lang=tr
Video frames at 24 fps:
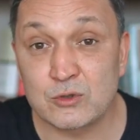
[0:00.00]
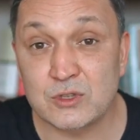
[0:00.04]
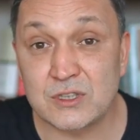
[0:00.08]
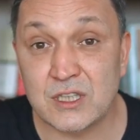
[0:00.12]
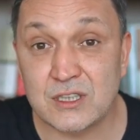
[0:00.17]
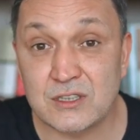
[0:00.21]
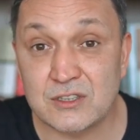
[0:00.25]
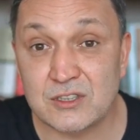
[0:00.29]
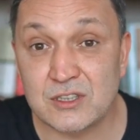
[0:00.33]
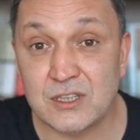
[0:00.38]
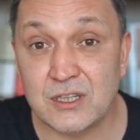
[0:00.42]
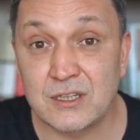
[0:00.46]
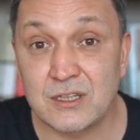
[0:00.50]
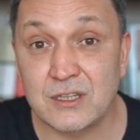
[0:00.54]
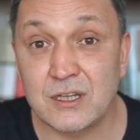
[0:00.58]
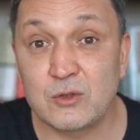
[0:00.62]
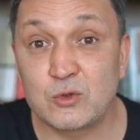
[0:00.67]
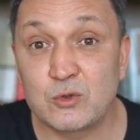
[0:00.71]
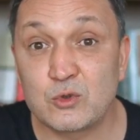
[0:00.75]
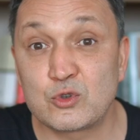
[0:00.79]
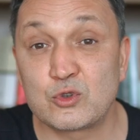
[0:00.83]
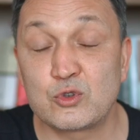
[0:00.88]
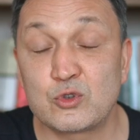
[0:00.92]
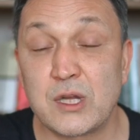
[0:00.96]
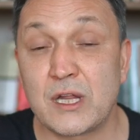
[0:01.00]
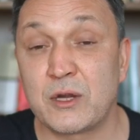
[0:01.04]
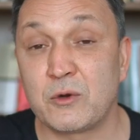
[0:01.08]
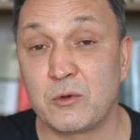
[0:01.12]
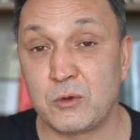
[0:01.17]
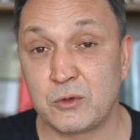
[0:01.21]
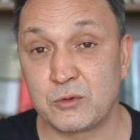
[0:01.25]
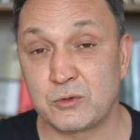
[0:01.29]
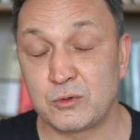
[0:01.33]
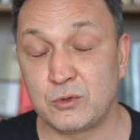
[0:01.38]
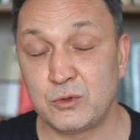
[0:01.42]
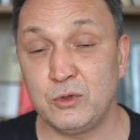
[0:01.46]
satışlarında düşüşler
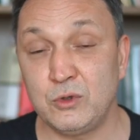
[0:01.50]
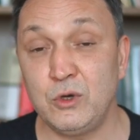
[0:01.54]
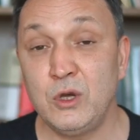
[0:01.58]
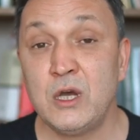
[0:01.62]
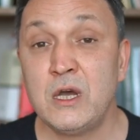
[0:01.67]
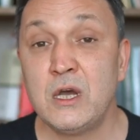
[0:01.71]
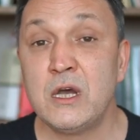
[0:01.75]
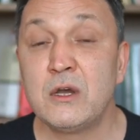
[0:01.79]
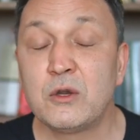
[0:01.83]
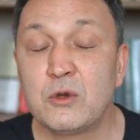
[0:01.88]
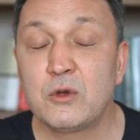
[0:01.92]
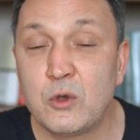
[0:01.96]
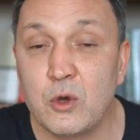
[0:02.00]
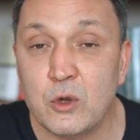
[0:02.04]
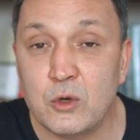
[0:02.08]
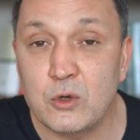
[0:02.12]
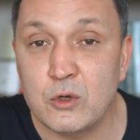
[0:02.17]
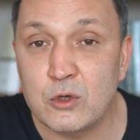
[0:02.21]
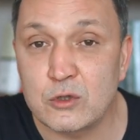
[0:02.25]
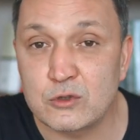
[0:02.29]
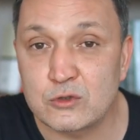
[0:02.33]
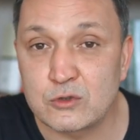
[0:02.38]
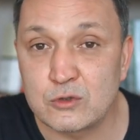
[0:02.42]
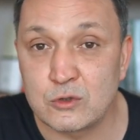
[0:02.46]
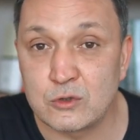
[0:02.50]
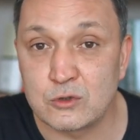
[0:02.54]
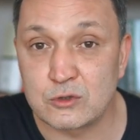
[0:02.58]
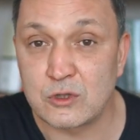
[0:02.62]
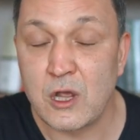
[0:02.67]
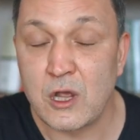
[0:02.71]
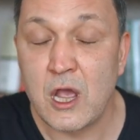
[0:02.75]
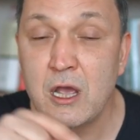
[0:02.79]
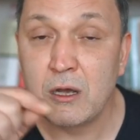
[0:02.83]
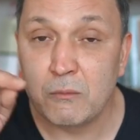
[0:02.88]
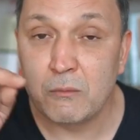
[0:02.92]
olduğunu görüyorsunuz.